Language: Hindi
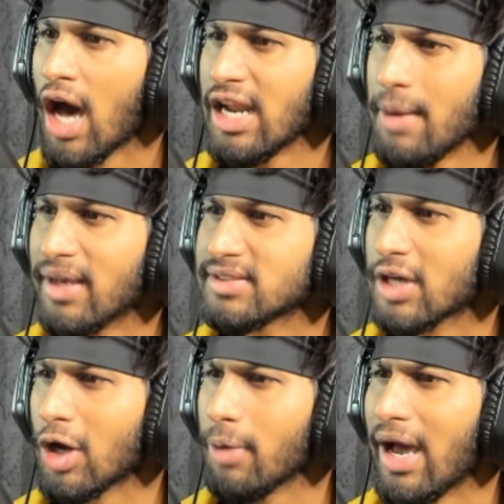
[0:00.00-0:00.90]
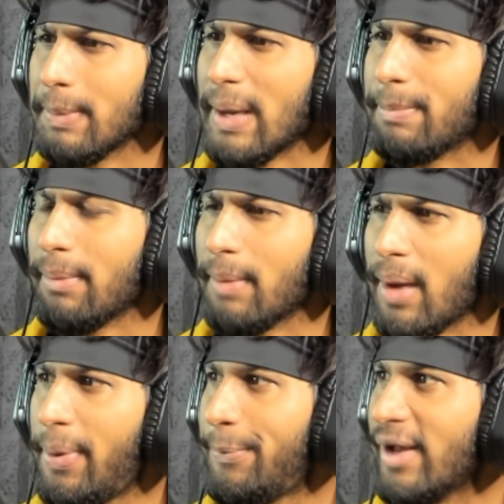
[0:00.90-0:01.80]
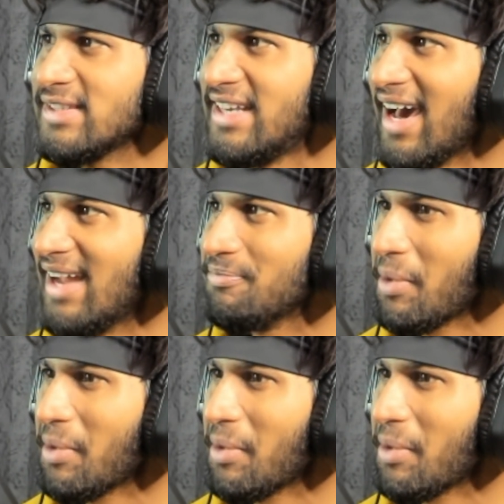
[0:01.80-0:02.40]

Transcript: अरे बस करो भाई बब बब बब बस यार